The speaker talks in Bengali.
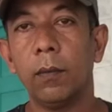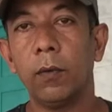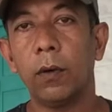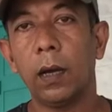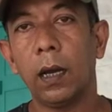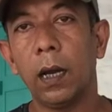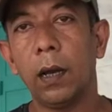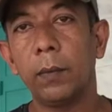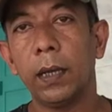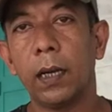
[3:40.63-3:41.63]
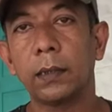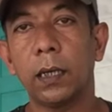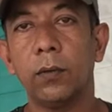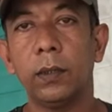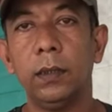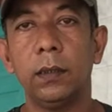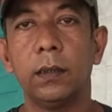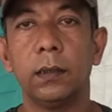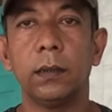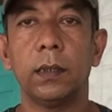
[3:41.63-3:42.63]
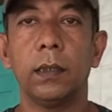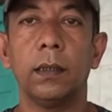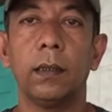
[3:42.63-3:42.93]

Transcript: এবং আমি আশা করি যে